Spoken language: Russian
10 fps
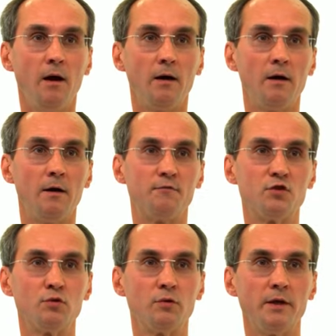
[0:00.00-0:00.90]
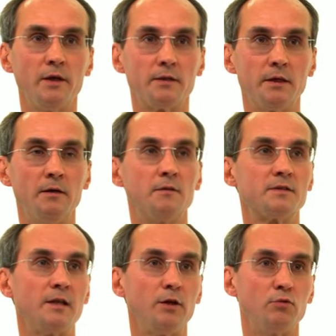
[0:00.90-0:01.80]
А, все это
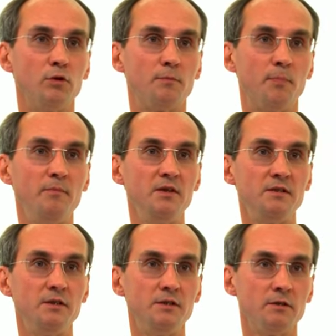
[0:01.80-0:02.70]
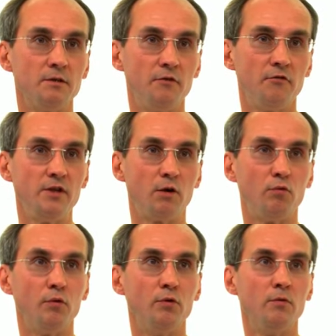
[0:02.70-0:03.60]
следует поместить в
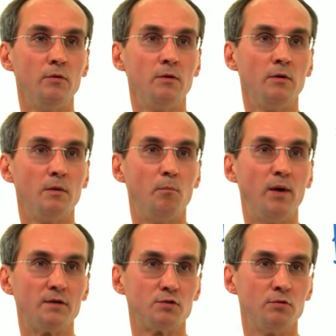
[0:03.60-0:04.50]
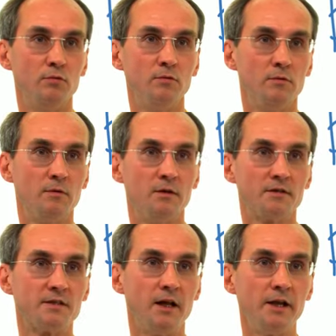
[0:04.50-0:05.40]
некую базу
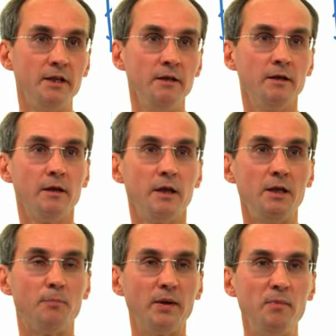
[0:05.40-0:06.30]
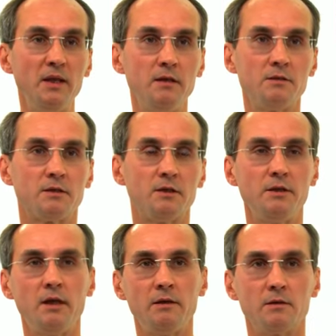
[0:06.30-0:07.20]
знаний и применить к
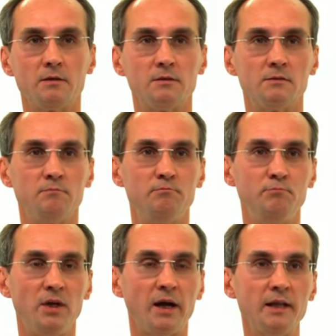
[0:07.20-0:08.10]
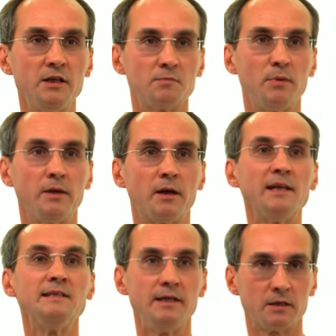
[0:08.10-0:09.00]
ней э, механизмы
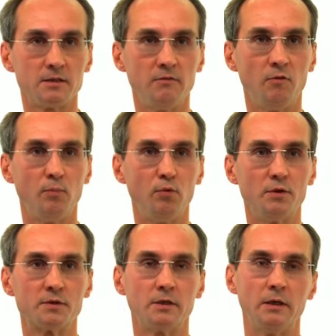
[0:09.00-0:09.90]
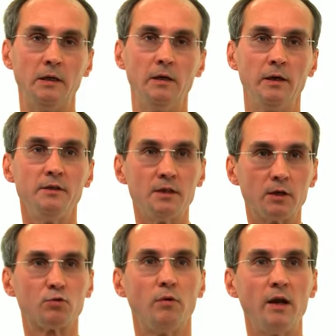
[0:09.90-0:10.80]
контекстного поиска,
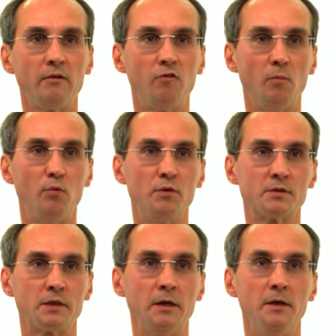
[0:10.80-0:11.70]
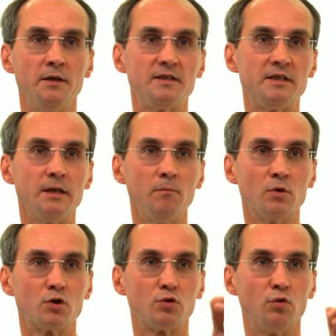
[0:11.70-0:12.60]
интеллектуального поиска, с тем,
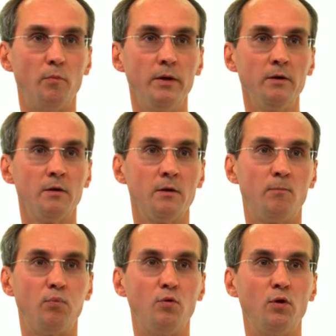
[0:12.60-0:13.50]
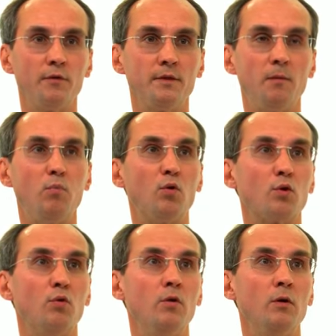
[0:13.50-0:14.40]
чтобы по
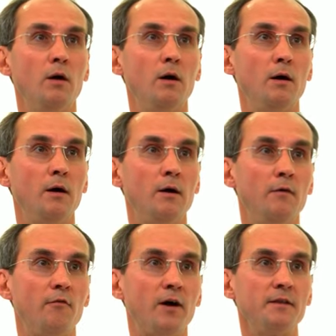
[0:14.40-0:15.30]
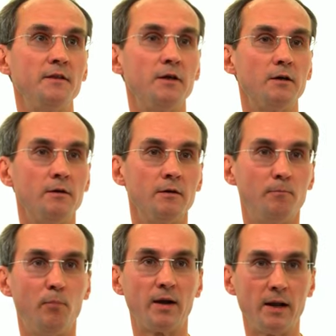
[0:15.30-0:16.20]
набору э, входных
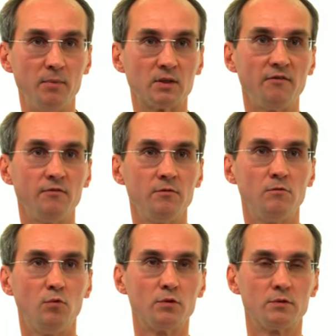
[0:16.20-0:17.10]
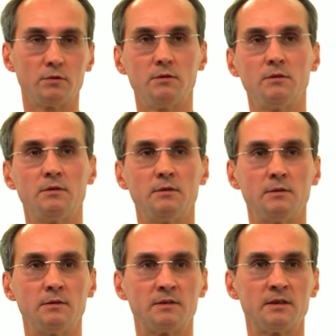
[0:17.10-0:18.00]
параметров от
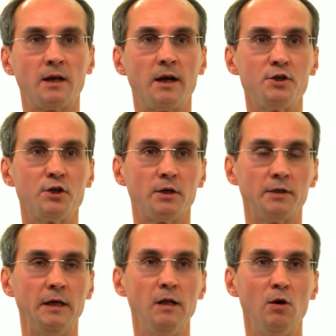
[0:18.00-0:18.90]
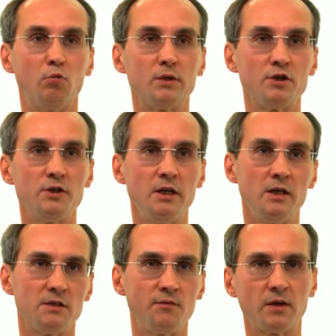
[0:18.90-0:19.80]
э, заказчика, да,
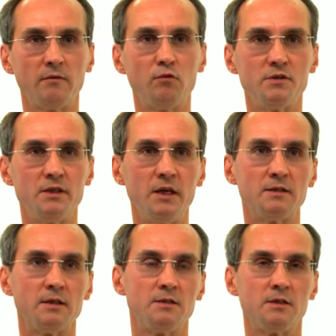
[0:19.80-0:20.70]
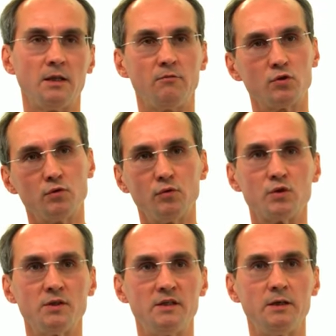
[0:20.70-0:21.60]
уточнение сферы его деятельности, того, что он
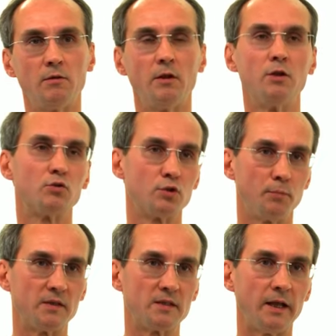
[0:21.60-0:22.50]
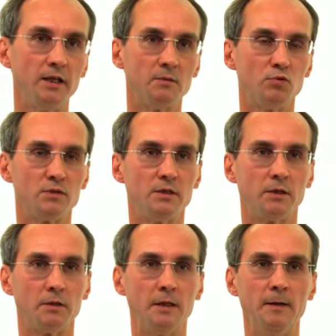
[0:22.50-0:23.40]
уже сделал или то, что предстоит ему
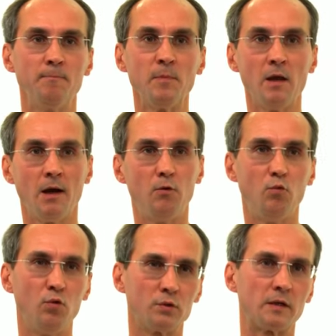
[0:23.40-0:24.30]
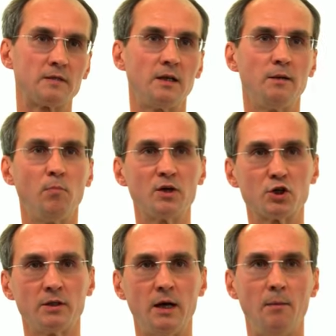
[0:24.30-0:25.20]
сделать, да, отрасли,
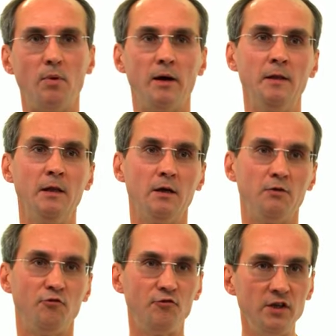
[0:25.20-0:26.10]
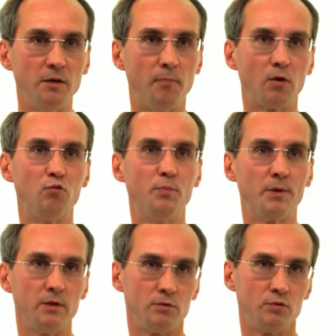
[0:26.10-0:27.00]
масштаба, вида
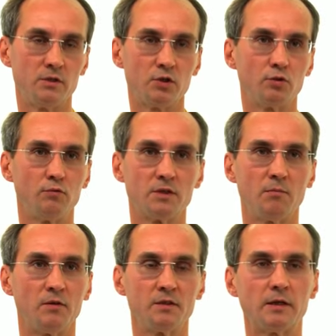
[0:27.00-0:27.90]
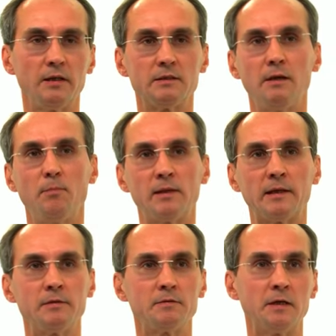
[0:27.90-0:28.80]
покупки, то есть на что он собрался тратиться или
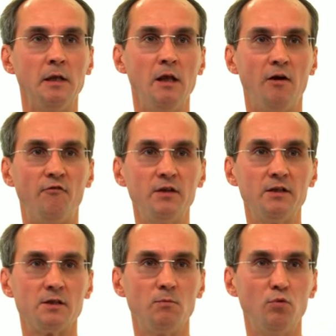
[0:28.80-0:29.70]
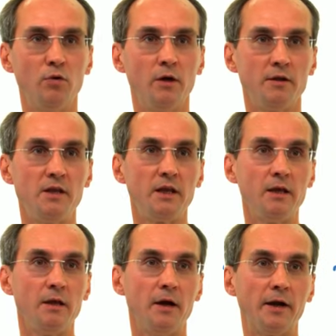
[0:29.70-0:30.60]
потратился, выдать ему
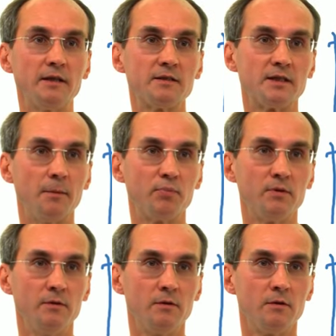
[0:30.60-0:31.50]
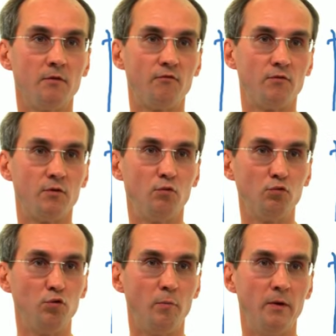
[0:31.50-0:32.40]
некий рецепт в
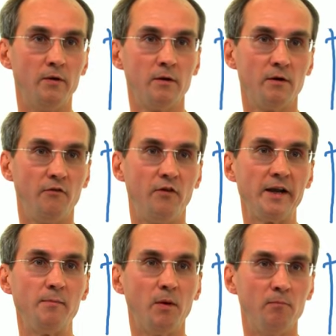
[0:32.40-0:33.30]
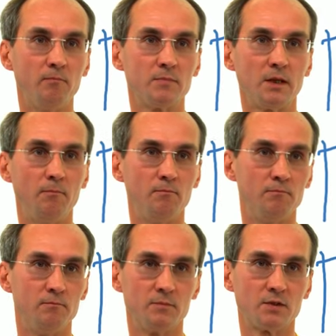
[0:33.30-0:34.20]
удобоваримом,
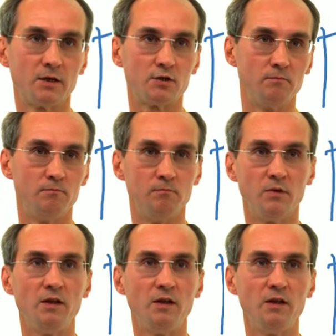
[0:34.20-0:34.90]
там, скажем,